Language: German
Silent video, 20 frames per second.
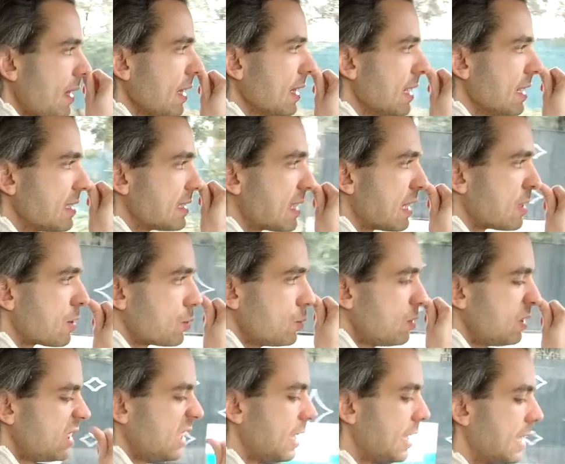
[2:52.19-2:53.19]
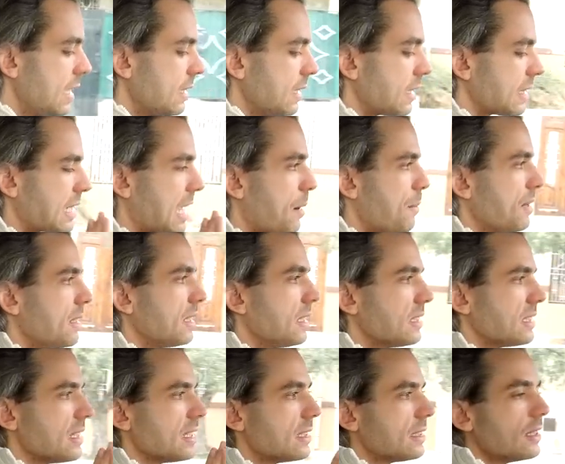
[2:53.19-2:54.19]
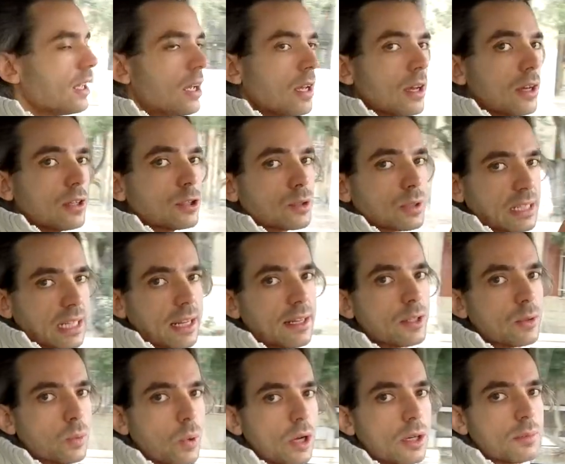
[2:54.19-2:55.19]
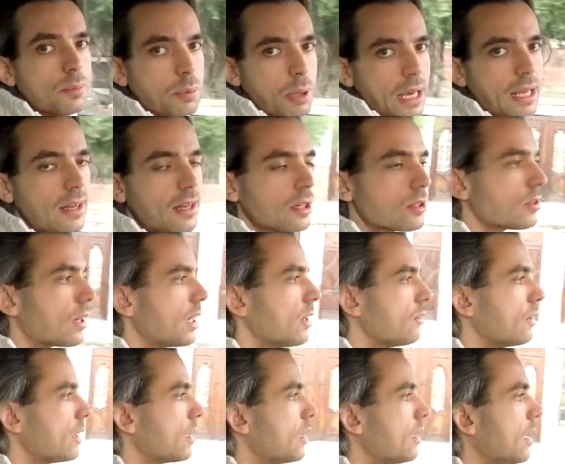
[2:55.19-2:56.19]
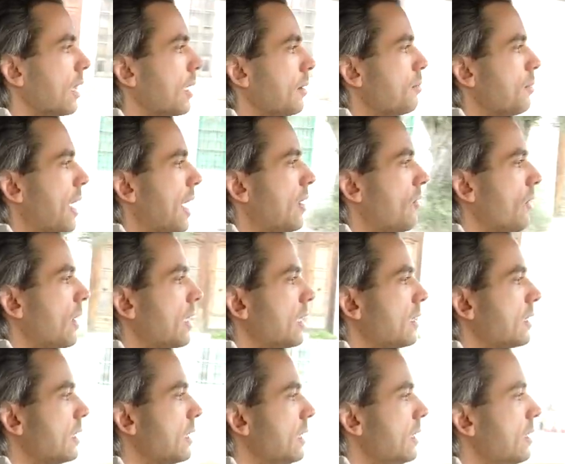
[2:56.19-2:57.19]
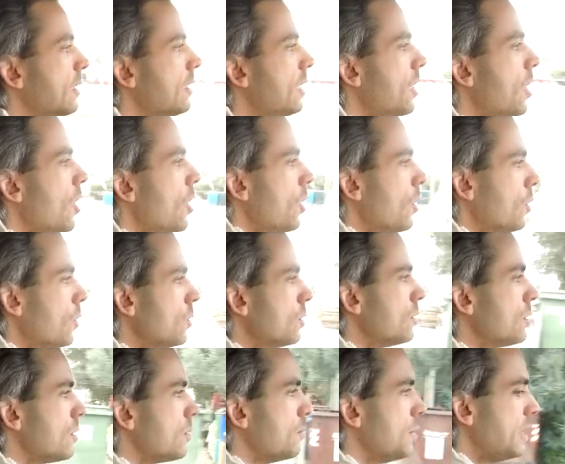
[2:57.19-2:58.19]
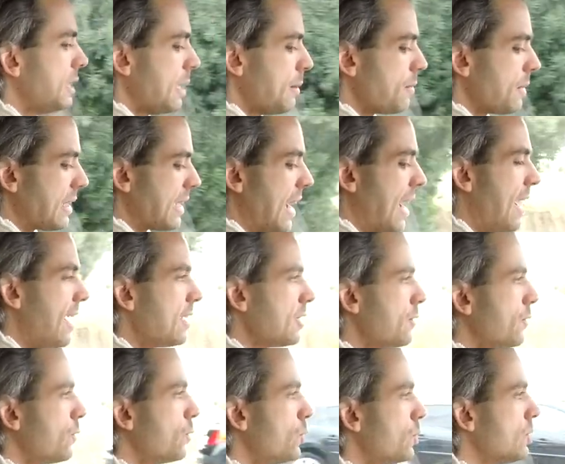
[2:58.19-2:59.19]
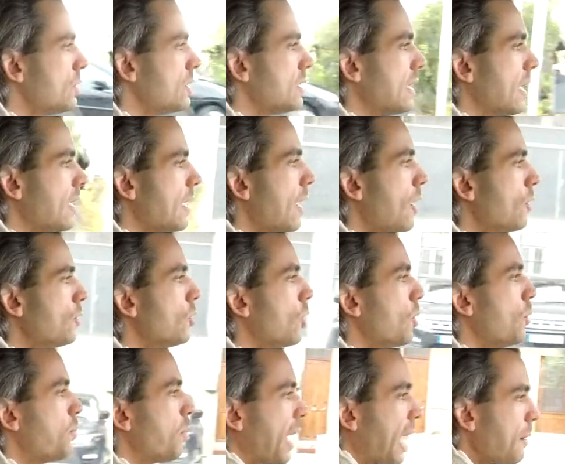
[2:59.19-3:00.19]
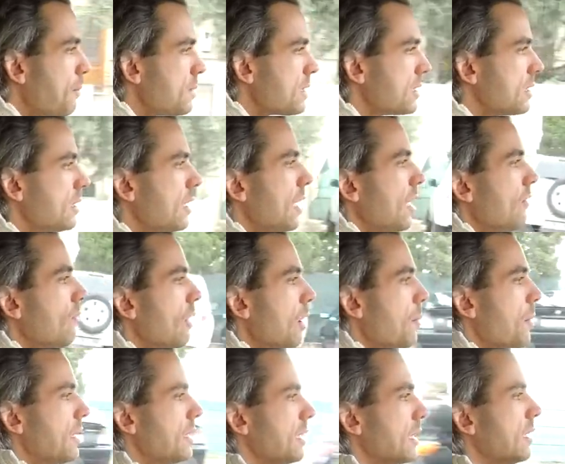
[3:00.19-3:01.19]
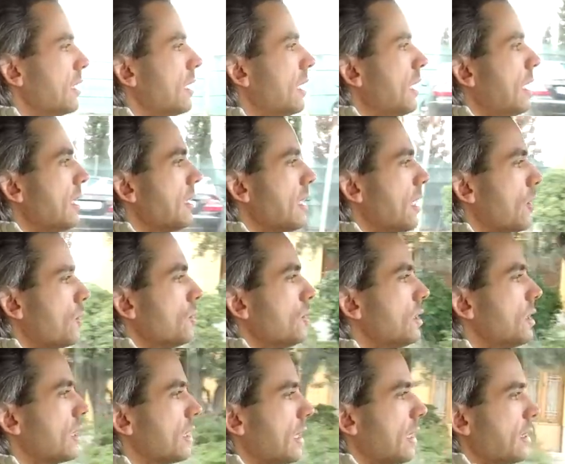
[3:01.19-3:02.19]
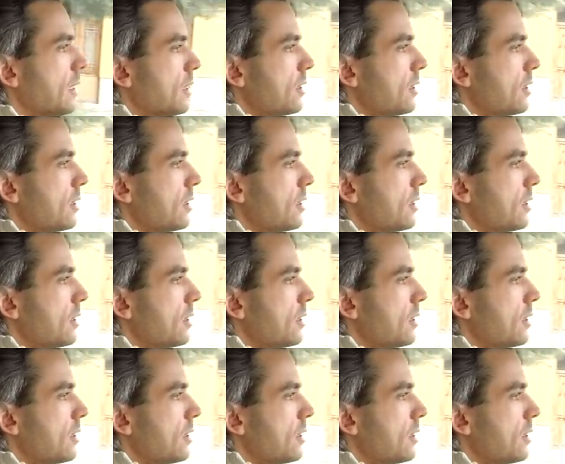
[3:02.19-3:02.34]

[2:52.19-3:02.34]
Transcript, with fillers: Das ist ganz gut. Dann kann man dieses sogenannte One-Pedal-Driving eben anwenden hier und mit dem Gasfuß dann auch noch bremsen, wenn man dann darunter geht.